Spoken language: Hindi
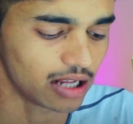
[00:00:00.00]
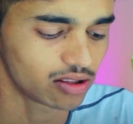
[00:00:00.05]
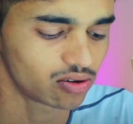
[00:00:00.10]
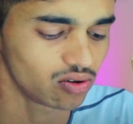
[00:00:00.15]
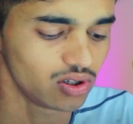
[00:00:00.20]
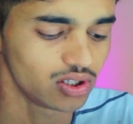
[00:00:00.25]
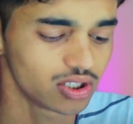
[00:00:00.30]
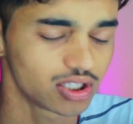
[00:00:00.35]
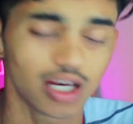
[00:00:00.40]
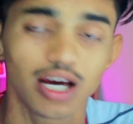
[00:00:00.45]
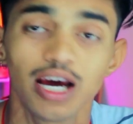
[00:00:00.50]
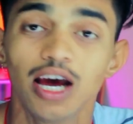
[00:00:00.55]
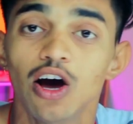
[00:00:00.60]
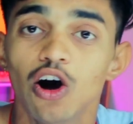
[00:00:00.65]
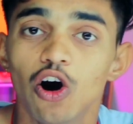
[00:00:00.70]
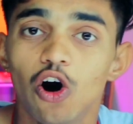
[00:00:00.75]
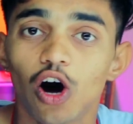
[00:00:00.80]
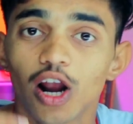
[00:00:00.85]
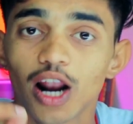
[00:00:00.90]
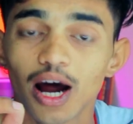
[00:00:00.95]
बात हुई इनसे
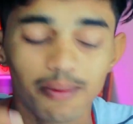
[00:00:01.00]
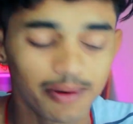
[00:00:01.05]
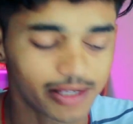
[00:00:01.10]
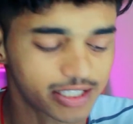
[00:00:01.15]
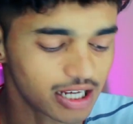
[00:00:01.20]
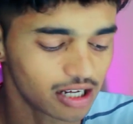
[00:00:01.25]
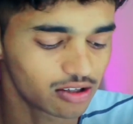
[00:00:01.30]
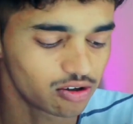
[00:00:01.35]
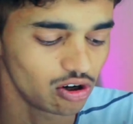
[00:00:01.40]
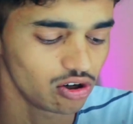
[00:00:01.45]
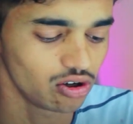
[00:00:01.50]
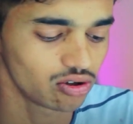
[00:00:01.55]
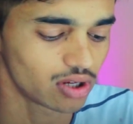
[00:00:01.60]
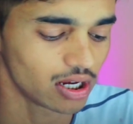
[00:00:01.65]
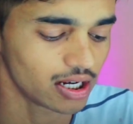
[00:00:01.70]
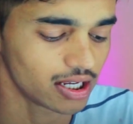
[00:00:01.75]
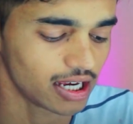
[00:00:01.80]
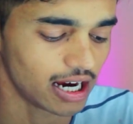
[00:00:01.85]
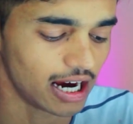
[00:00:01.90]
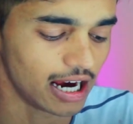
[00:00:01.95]
और अब इसका
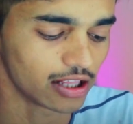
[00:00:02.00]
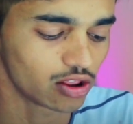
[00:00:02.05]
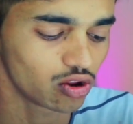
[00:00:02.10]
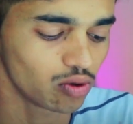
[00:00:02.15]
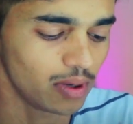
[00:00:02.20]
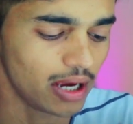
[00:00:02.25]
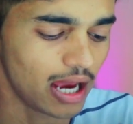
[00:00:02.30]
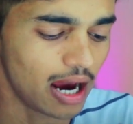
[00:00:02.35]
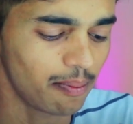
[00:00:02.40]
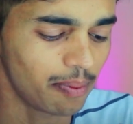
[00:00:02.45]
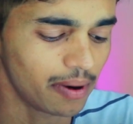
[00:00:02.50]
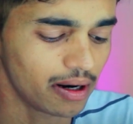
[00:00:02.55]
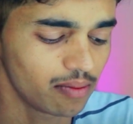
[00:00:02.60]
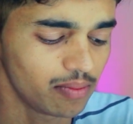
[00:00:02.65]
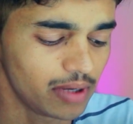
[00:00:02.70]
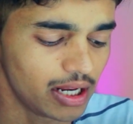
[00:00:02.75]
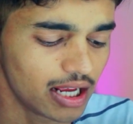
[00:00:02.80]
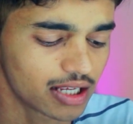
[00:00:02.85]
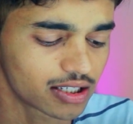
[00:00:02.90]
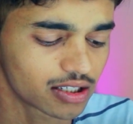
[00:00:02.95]
सॉल्यूशन क्या है तो मैं यहाँ पर
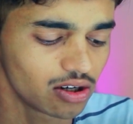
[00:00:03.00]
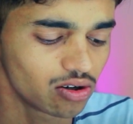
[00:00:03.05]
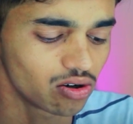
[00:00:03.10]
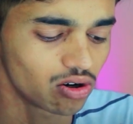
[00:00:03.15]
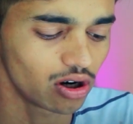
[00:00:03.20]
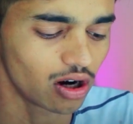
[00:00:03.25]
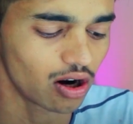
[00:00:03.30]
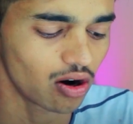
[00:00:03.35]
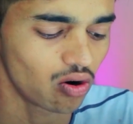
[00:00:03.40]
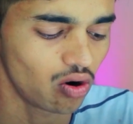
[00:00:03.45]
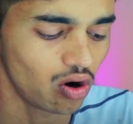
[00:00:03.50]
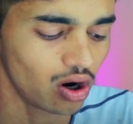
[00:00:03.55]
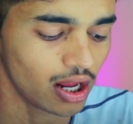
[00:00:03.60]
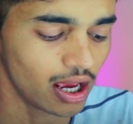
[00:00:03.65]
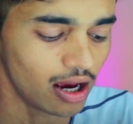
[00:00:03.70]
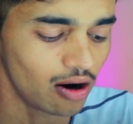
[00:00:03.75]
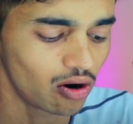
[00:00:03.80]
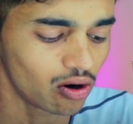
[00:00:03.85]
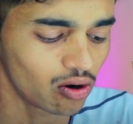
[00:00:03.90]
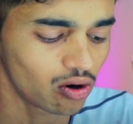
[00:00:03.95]
मेरा स्क्रीन रिकॉर्डर ऑन
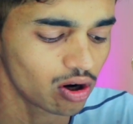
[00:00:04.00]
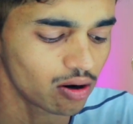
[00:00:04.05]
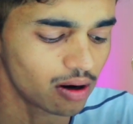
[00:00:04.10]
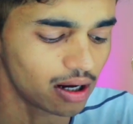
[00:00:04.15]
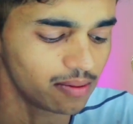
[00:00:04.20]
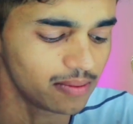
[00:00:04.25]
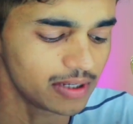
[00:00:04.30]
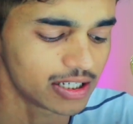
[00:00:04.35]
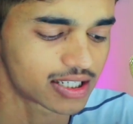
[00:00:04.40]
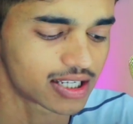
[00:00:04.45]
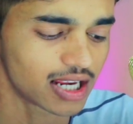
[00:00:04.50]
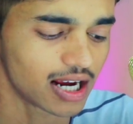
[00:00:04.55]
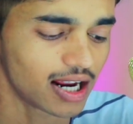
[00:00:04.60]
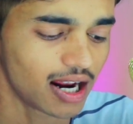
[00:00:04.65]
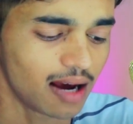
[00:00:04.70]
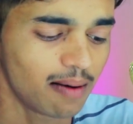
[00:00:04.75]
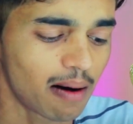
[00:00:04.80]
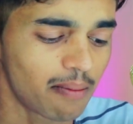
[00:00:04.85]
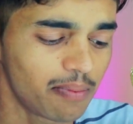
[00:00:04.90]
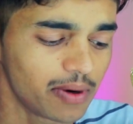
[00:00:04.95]
है ऑन होने के बाद मैं
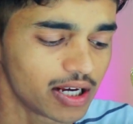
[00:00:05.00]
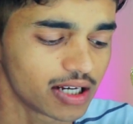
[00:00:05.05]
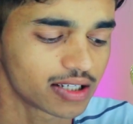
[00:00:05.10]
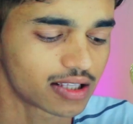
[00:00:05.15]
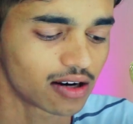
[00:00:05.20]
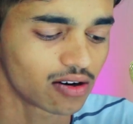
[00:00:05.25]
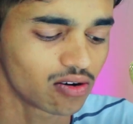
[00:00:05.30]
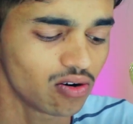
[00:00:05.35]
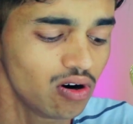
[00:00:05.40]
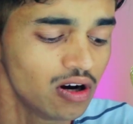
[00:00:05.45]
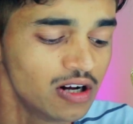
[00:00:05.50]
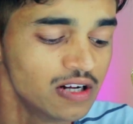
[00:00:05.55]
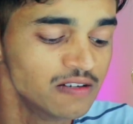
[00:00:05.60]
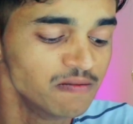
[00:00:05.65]
इंस्टाग्राम एप्लीकेशन को